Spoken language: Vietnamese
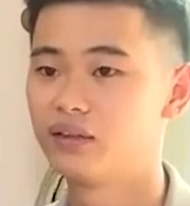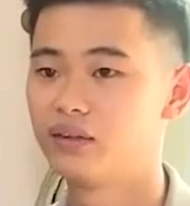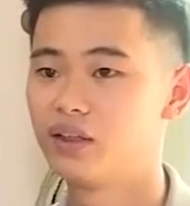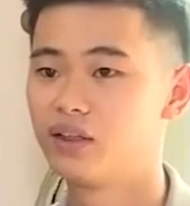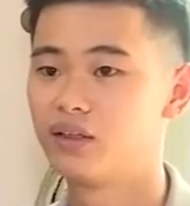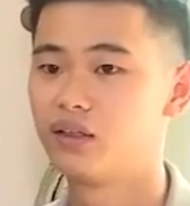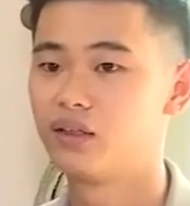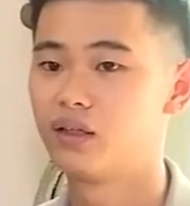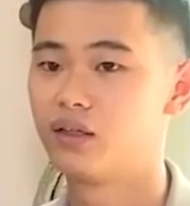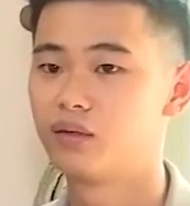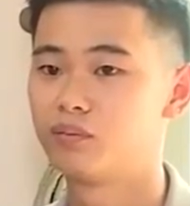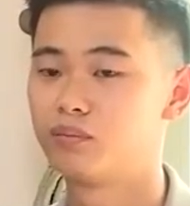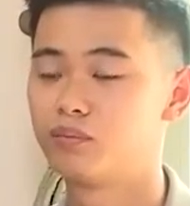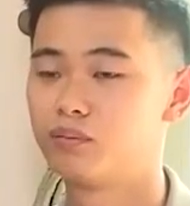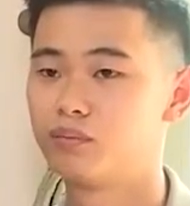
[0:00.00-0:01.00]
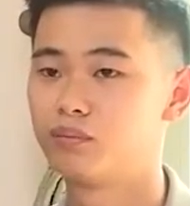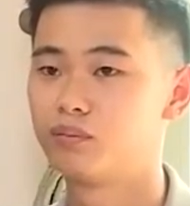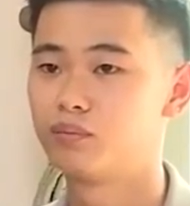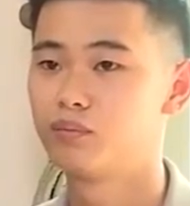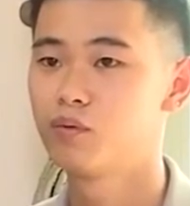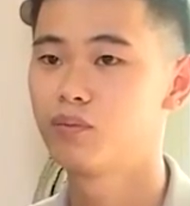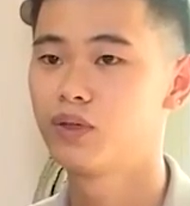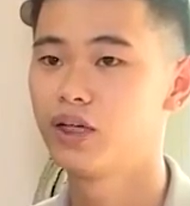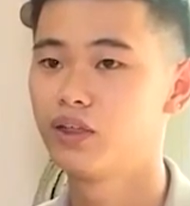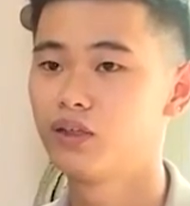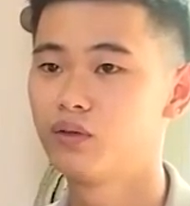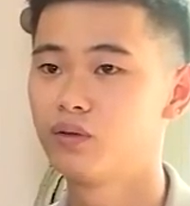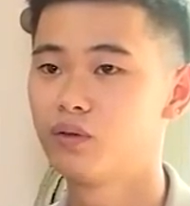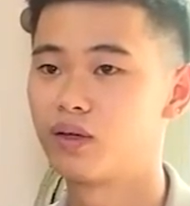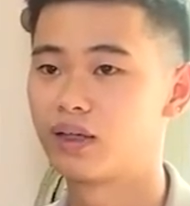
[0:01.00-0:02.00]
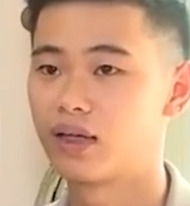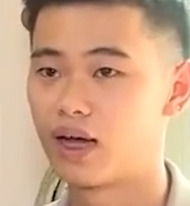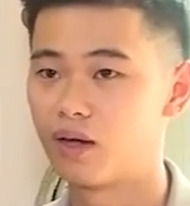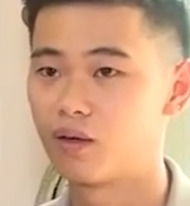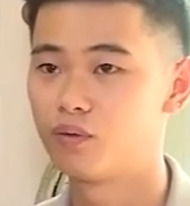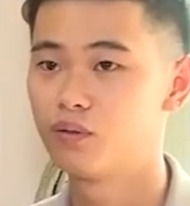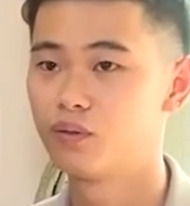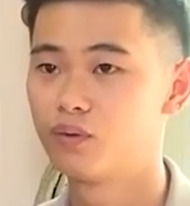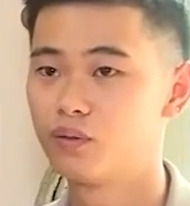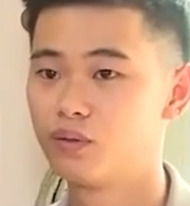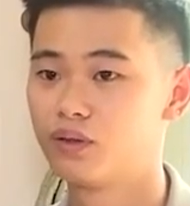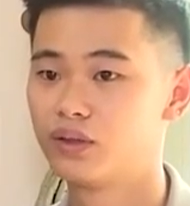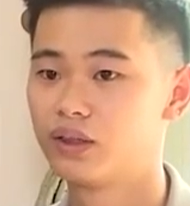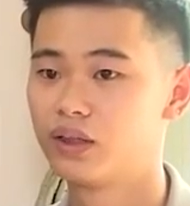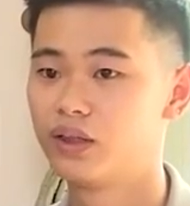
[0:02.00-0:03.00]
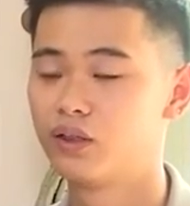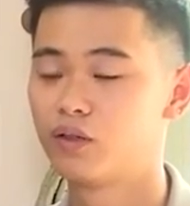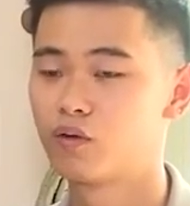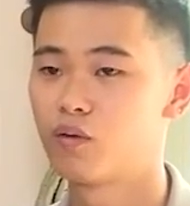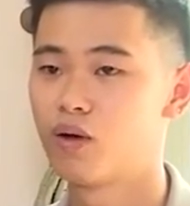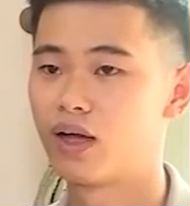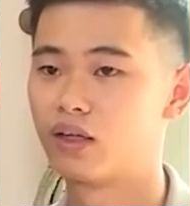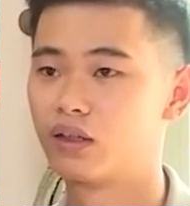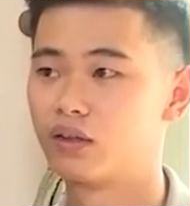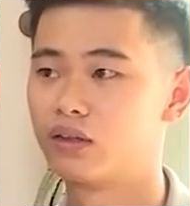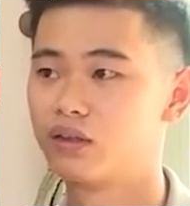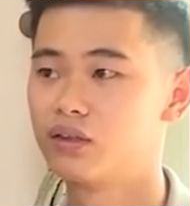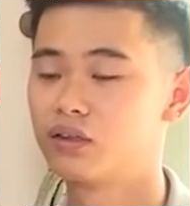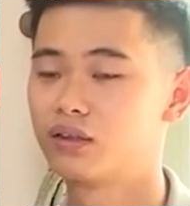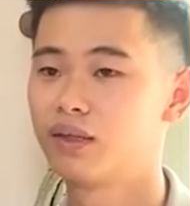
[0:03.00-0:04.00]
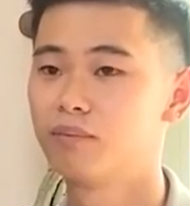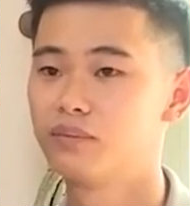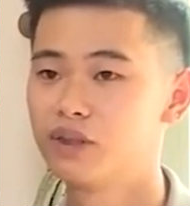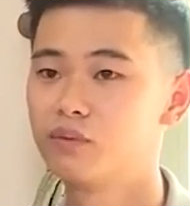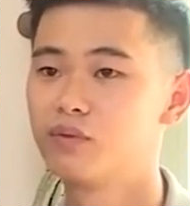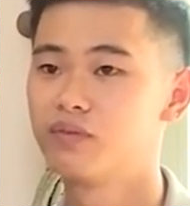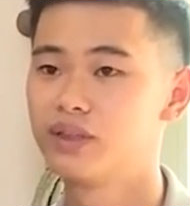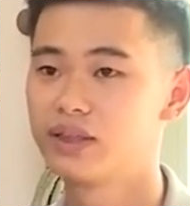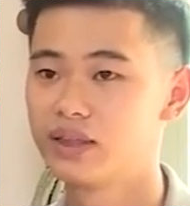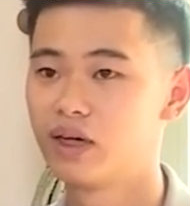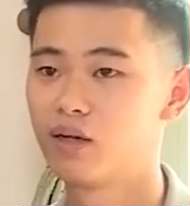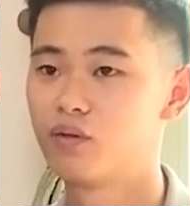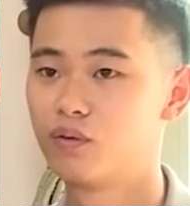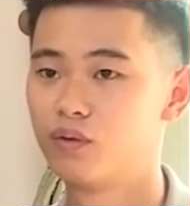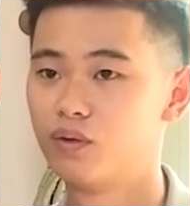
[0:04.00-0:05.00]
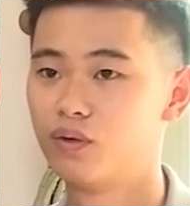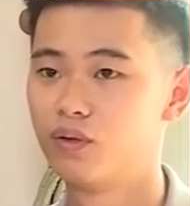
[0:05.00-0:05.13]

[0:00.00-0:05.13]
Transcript: đang nhận booking quảng cáo thì nó khoảng được năm triệu một video.